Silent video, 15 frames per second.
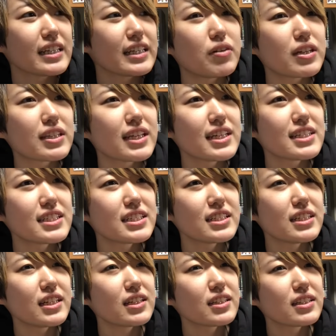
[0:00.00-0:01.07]

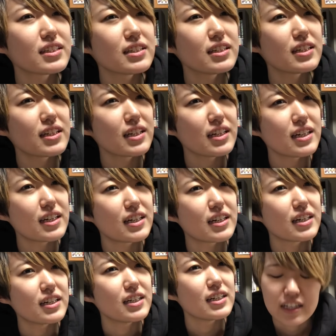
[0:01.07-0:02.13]
私だった
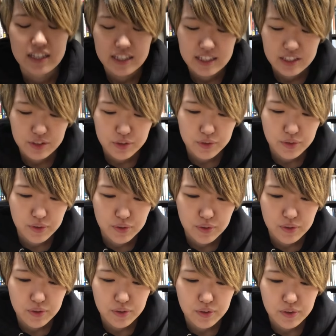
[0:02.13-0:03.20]
らえっ
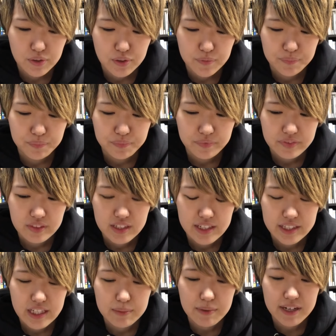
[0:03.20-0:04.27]
と
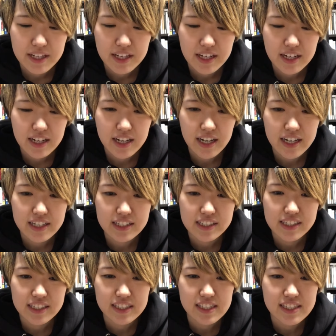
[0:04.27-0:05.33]
ネタバレが解
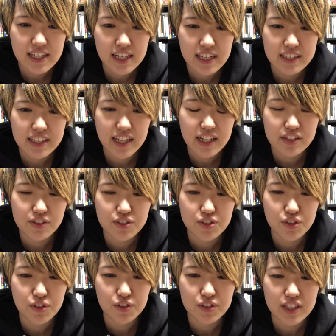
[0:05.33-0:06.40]
禁されている
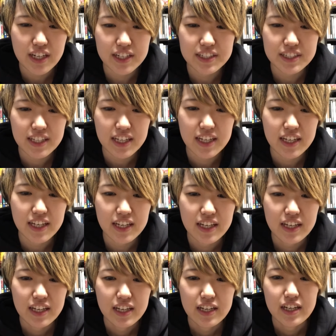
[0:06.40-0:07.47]
状態で、
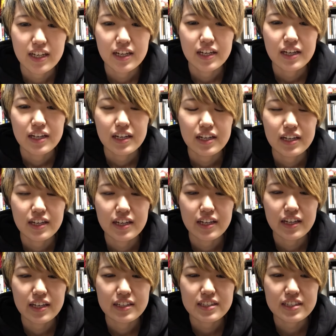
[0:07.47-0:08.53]

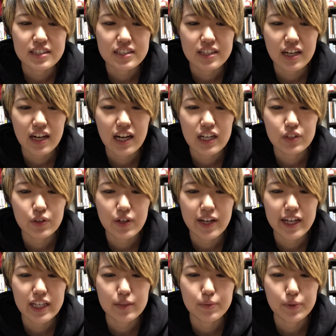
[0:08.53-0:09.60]
えー、ツアーの
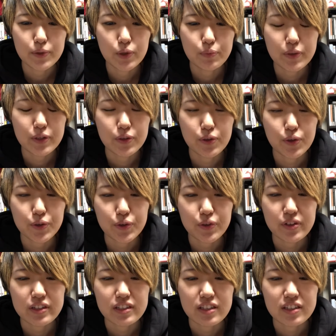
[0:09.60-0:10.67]
ライブを見るこ
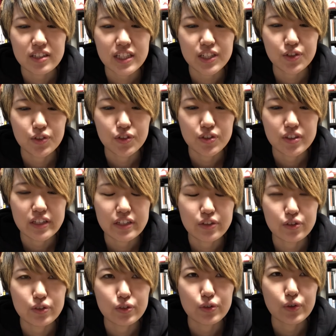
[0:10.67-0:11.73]
とができるって
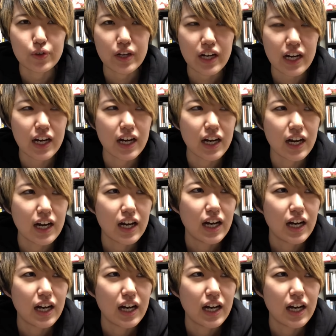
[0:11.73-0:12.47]
いうのが